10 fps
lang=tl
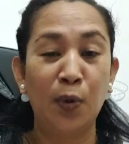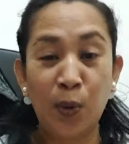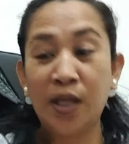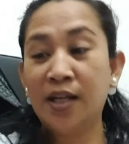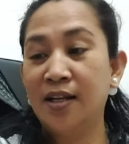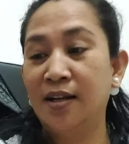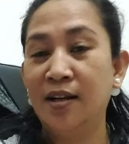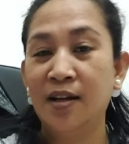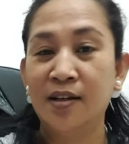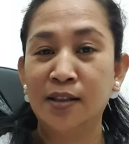well
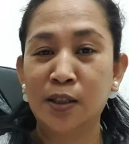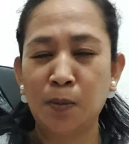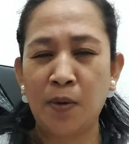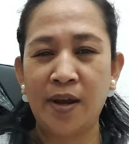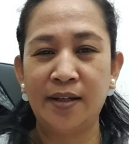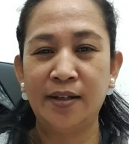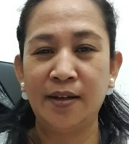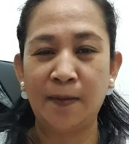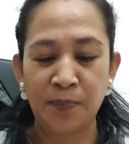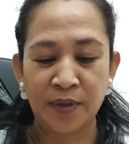explained.
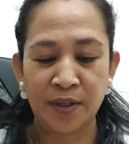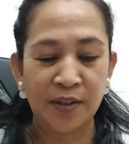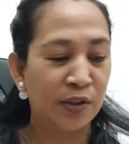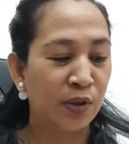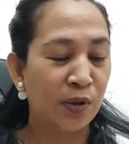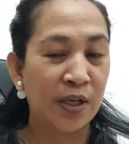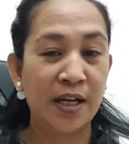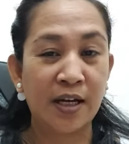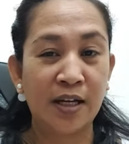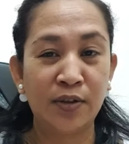So, kaya
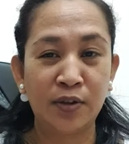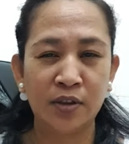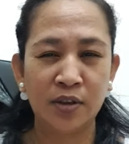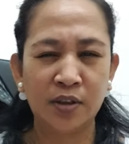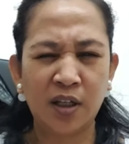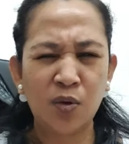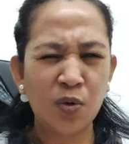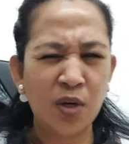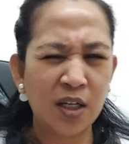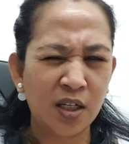ngayon,
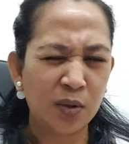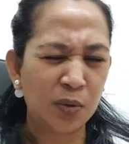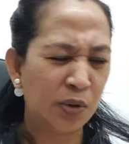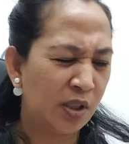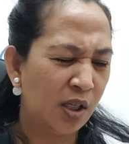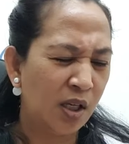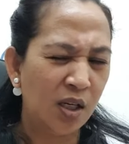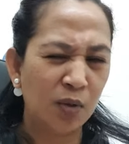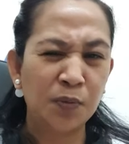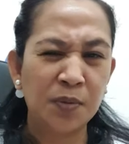Tagaluga na lang good sale,
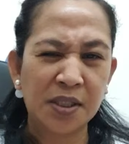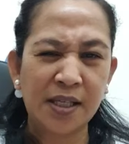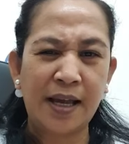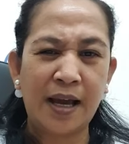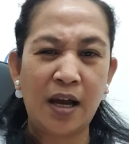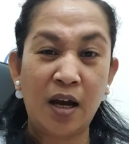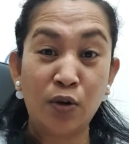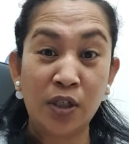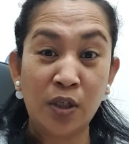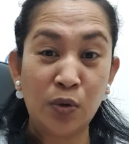or Bisaya,
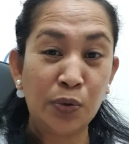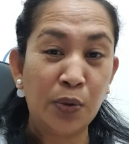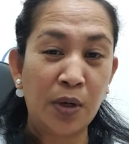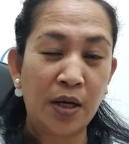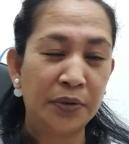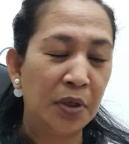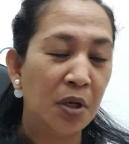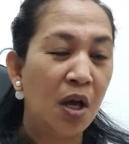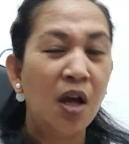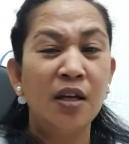or Ilonggo, no?
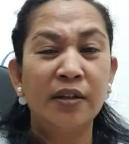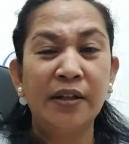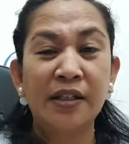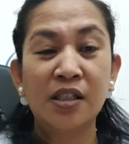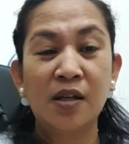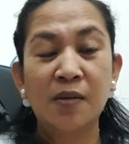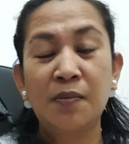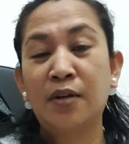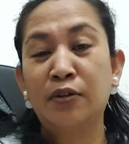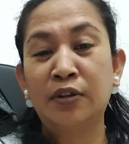Hindi kasi
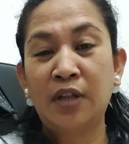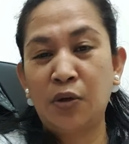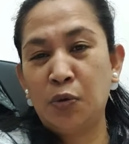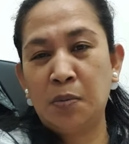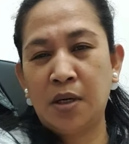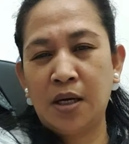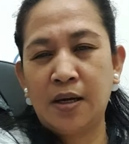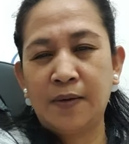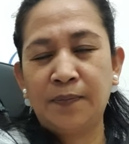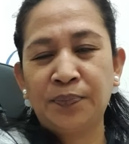meron tayong mga,
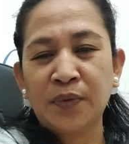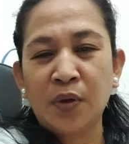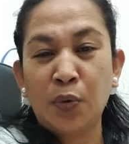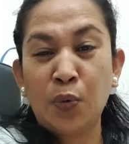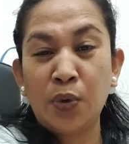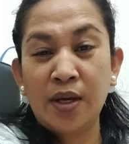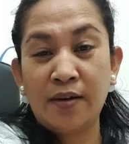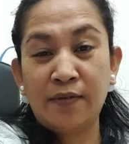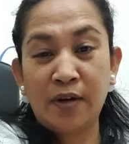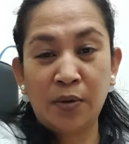we
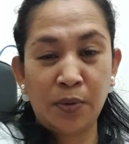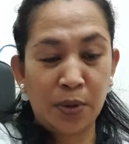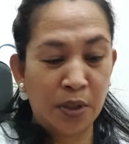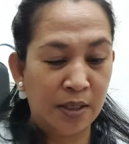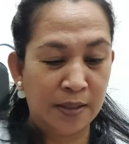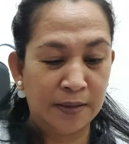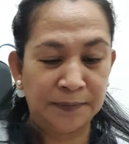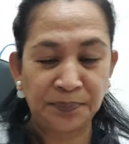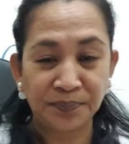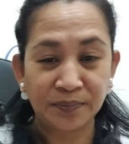have our...
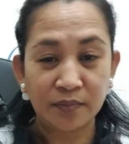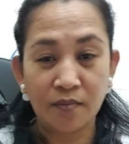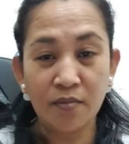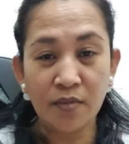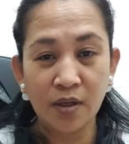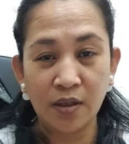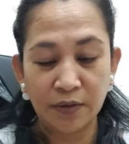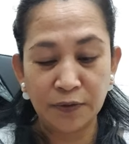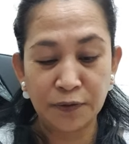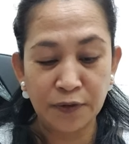Um,
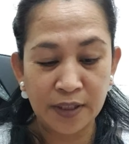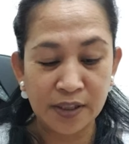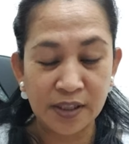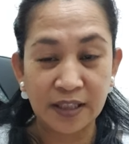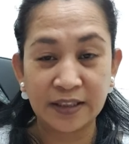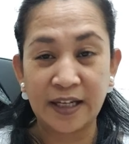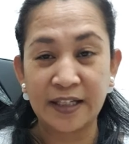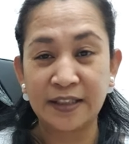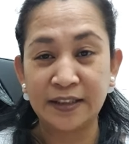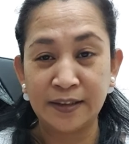friends that
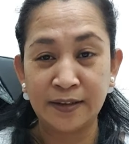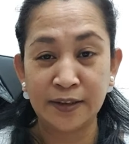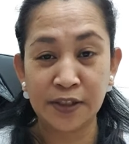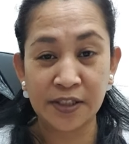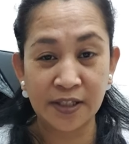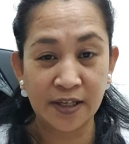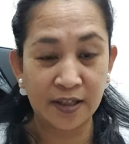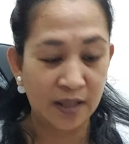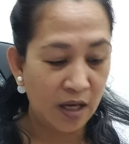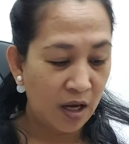cannot understand
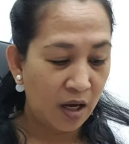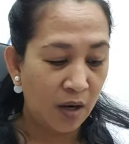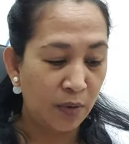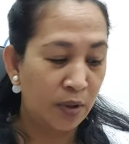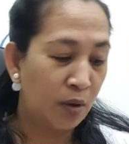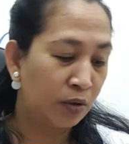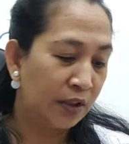our own